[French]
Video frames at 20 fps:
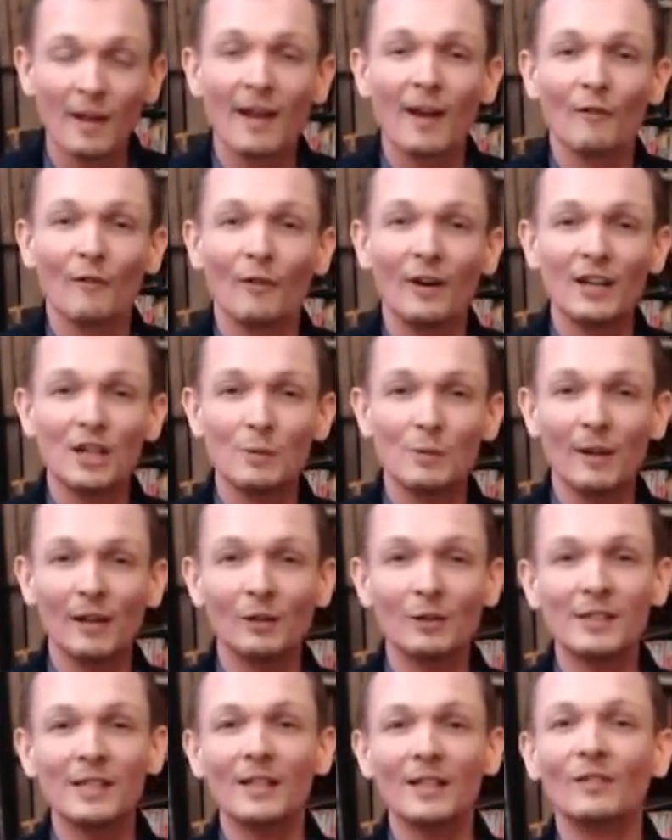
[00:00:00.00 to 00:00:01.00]
Voilà, j'espère que
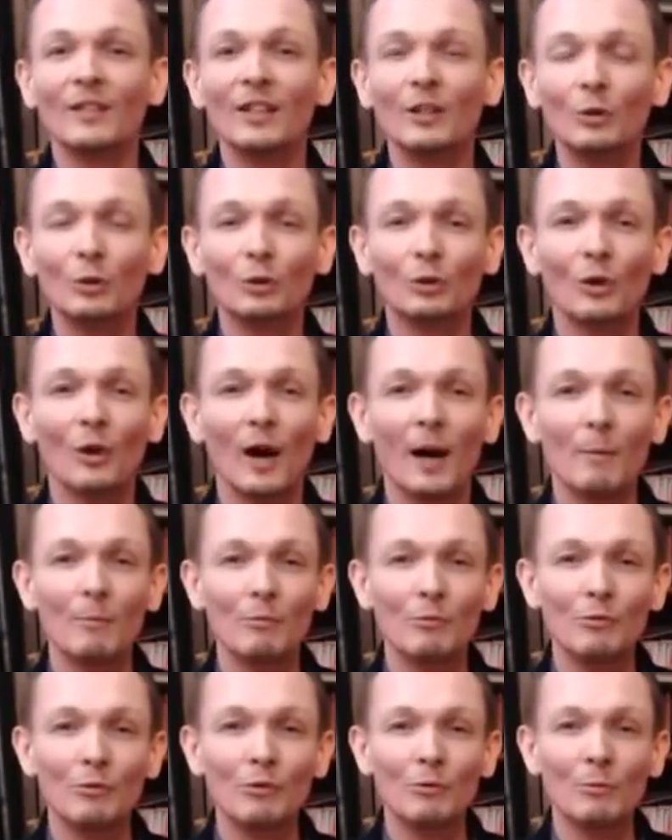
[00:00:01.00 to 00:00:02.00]
cette vidéo t'aura
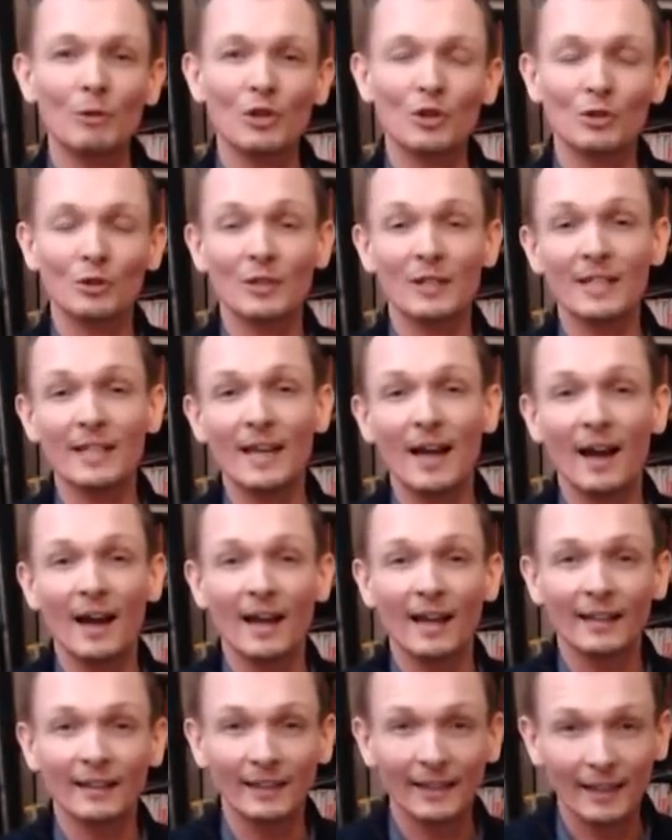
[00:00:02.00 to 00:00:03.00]
plu. Moi, je te dis à
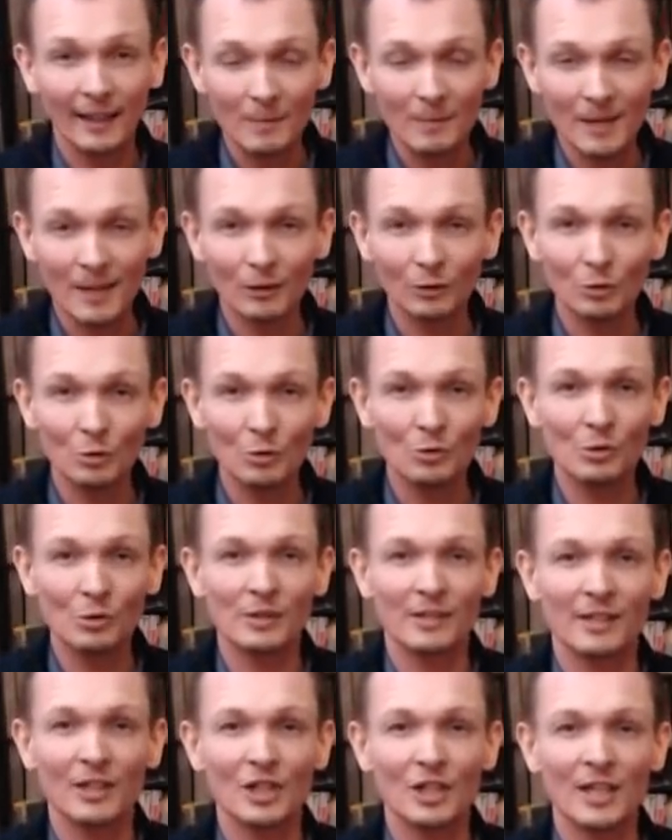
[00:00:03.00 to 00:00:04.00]
très bientôt sur
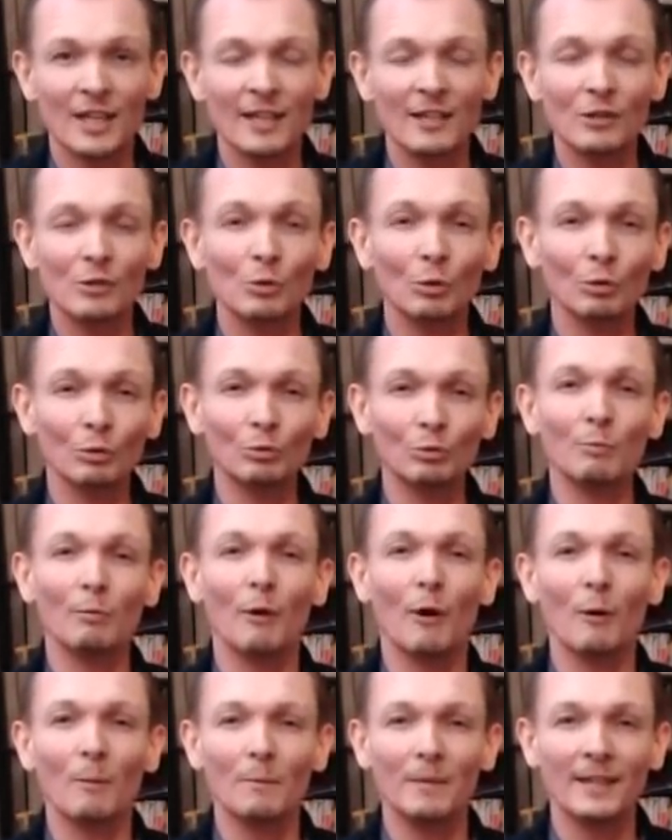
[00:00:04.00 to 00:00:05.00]
cette chaîne. Surtout,
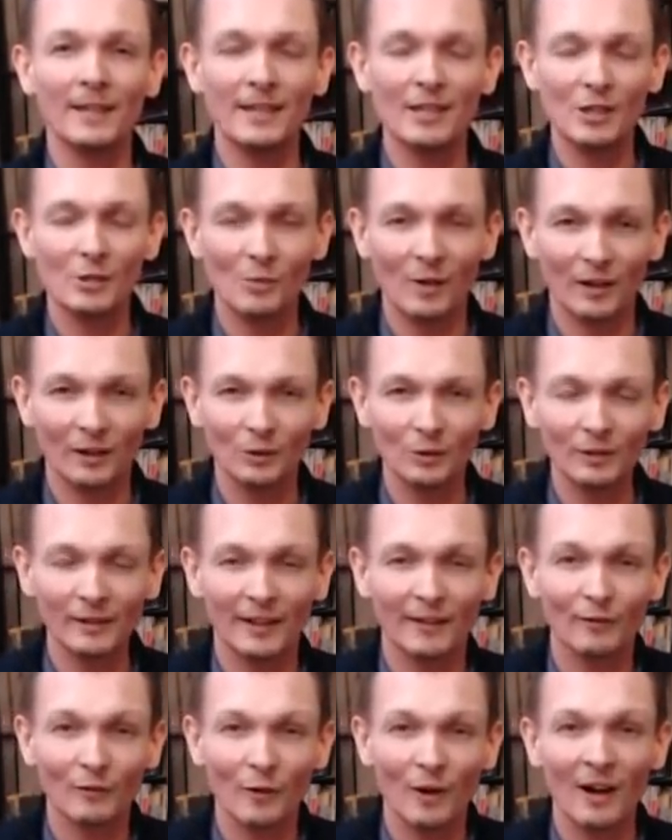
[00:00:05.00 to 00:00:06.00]
prends bien soin de ta
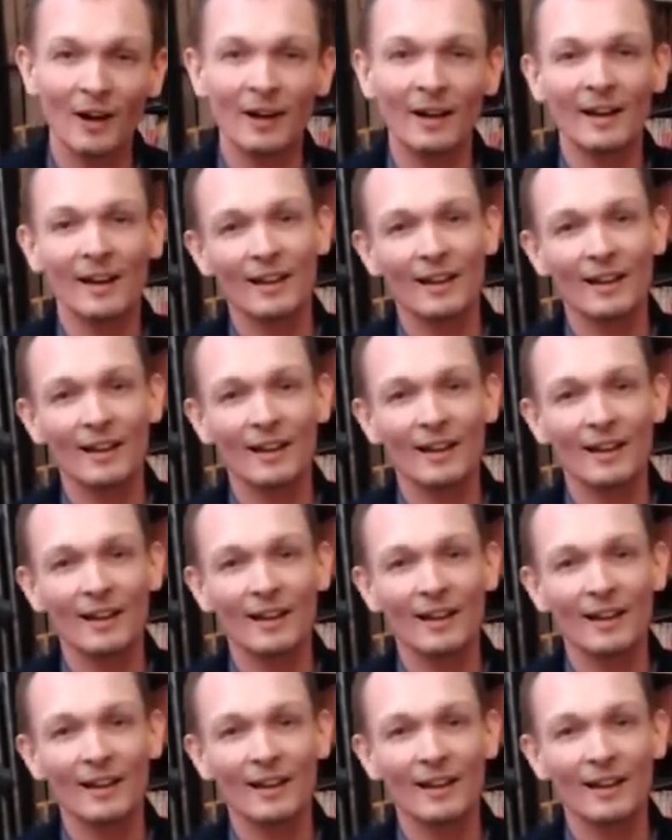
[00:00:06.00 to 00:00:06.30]
voix.